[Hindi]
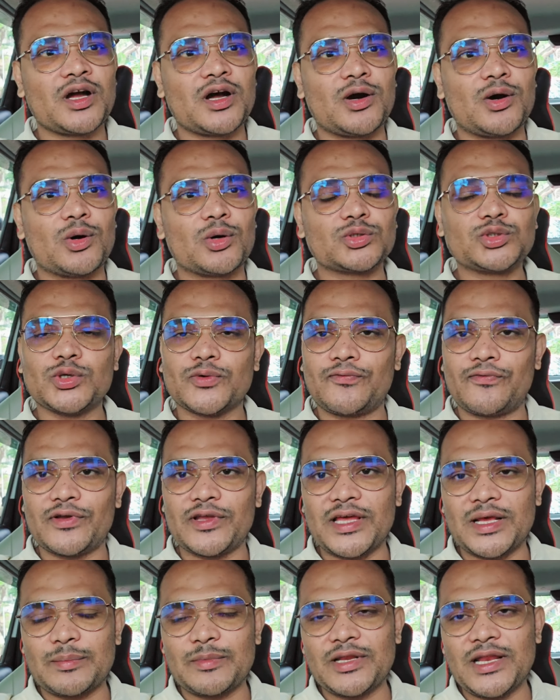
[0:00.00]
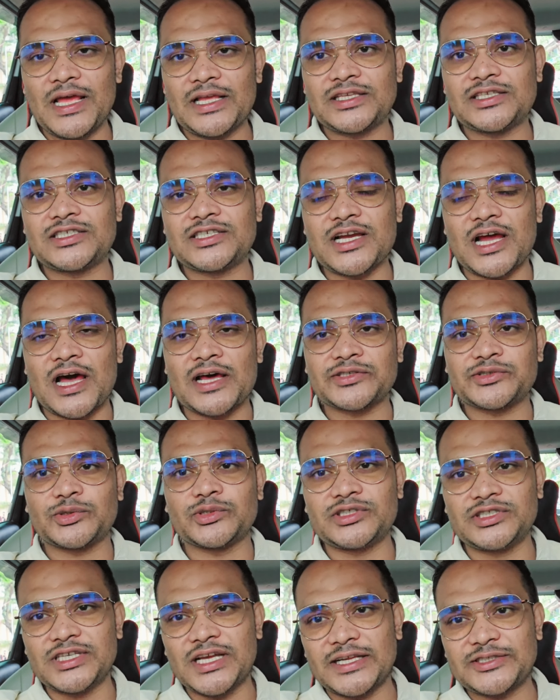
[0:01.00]
और जो फेयर मिला है चार सौ
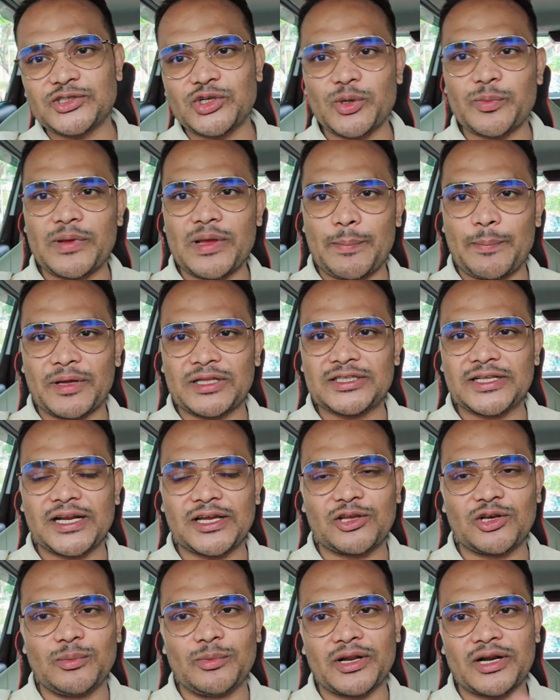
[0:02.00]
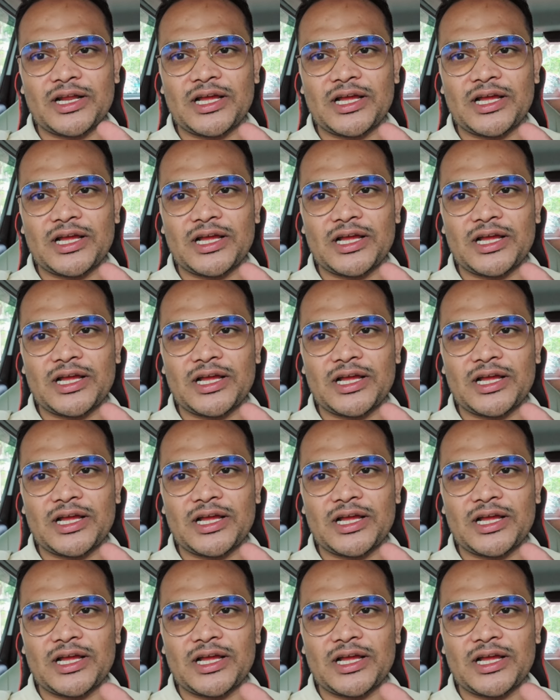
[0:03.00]
छियासी रुपया पंद्रह किलोमीटर का आप लोग